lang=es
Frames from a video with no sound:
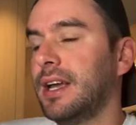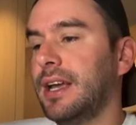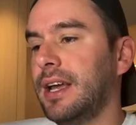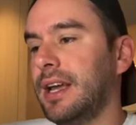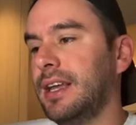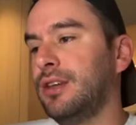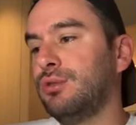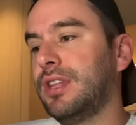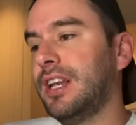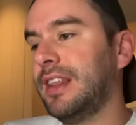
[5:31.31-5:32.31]
eh, y
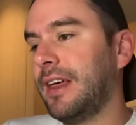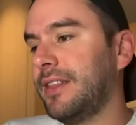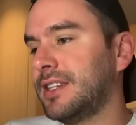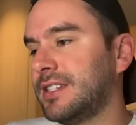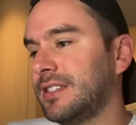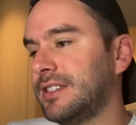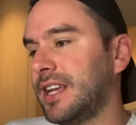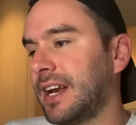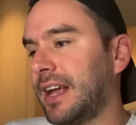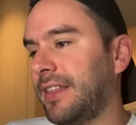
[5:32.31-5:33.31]
utilidades
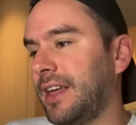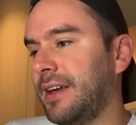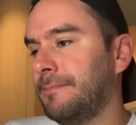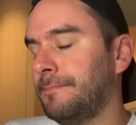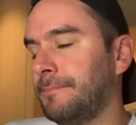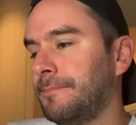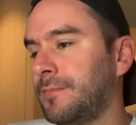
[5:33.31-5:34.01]
cerca de